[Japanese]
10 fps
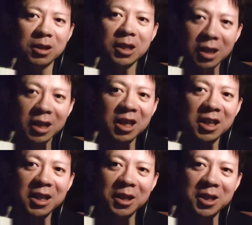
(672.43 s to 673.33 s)
え
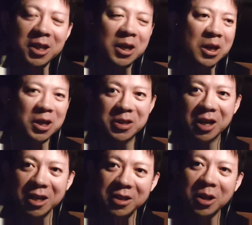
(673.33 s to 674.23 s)
え、
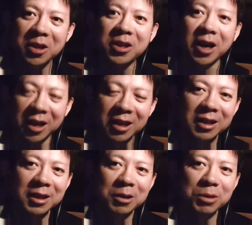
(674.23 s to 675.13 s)
な、なんない
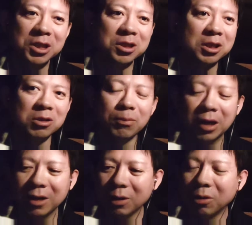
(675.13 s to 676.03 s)
水木の
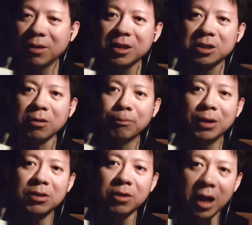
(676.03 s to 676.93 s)
場合は
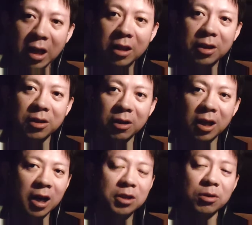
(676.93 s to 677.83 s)
57,600円って言ってた。
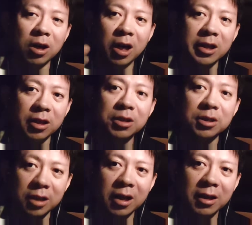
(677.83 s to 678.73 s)
仮とか書いてないん
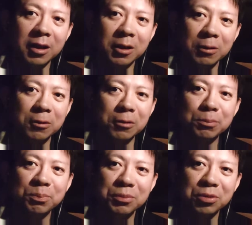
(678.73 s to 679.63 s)
だぜ。これ、
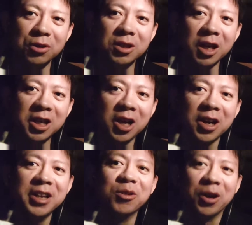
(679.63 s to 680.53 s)
ブログ買い替え
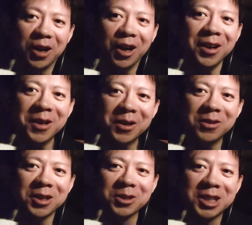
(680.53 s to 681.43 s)
られんのかな
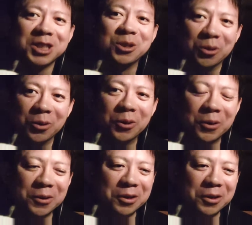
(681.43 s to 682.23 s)
この後記事を。